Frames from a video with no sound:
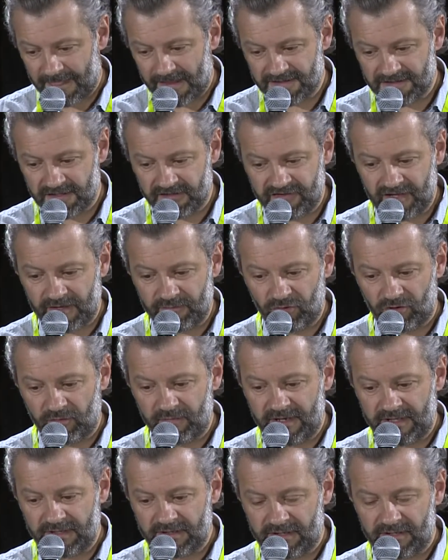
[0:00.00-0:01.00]
ces fermes
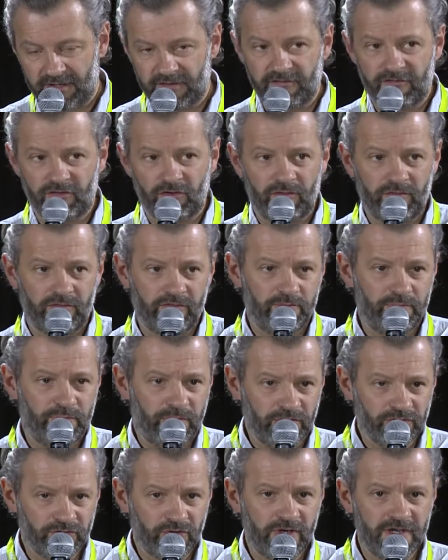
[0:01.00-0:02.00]
urbaines vont
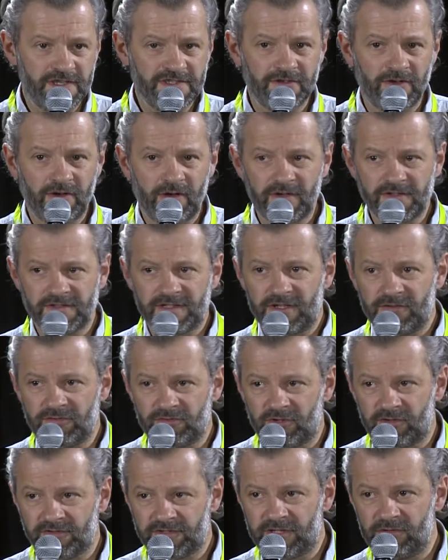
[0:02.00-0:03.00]
prendre de l'essor. Ça,
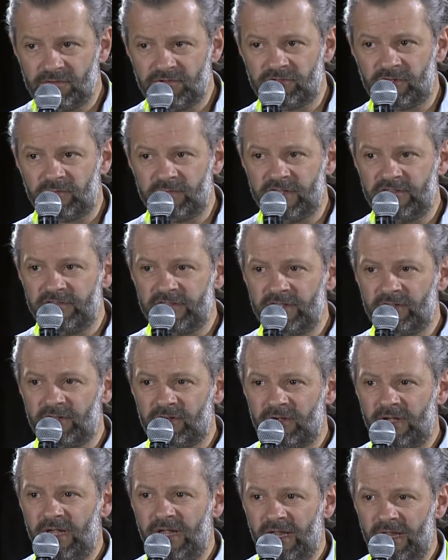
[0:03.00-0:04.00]
ça, nous semble évident.